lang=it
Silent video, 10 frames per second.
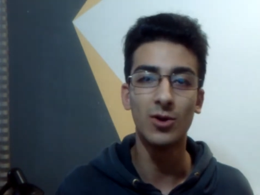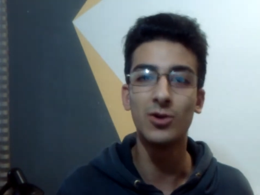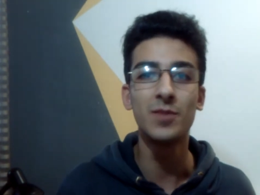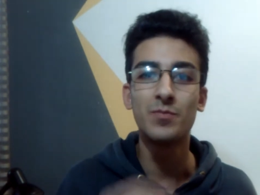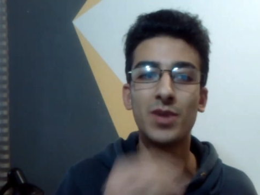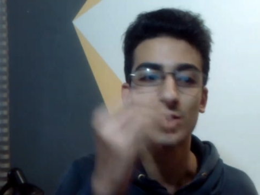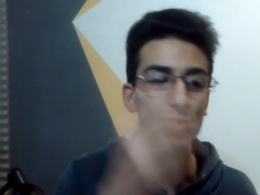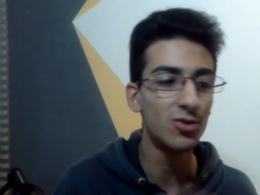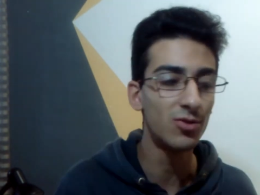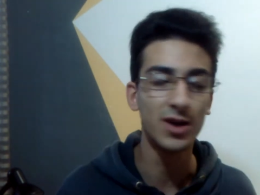ogni
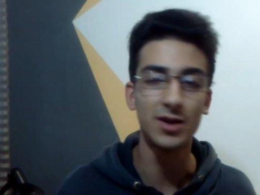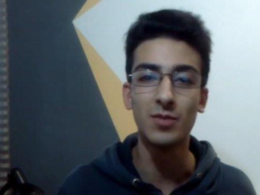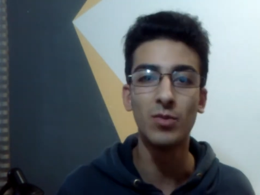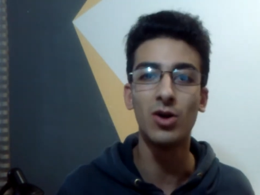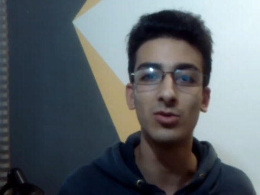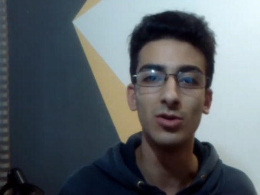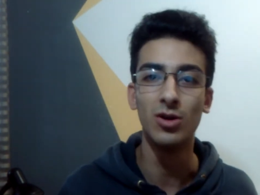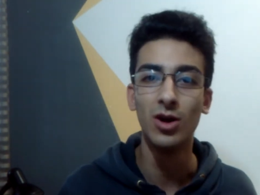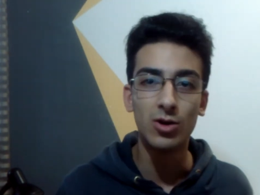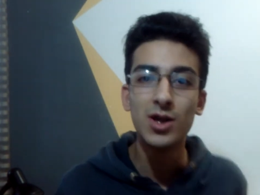persona del
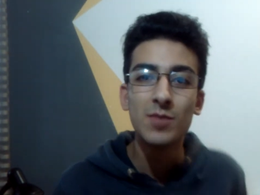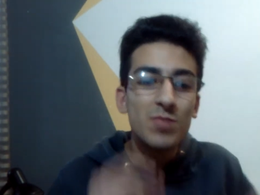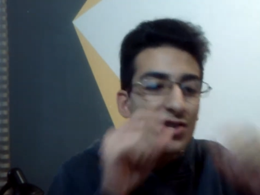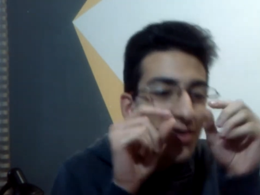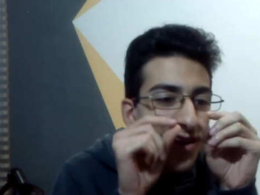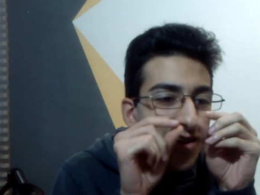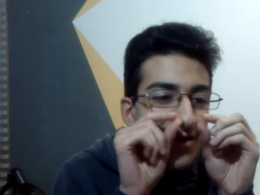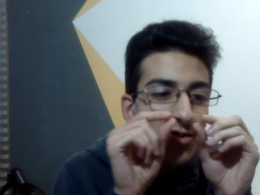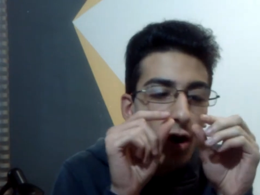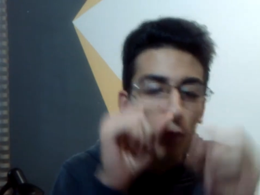mondo, ogni
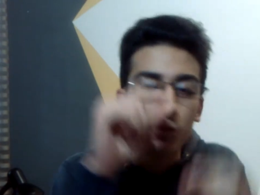piccino,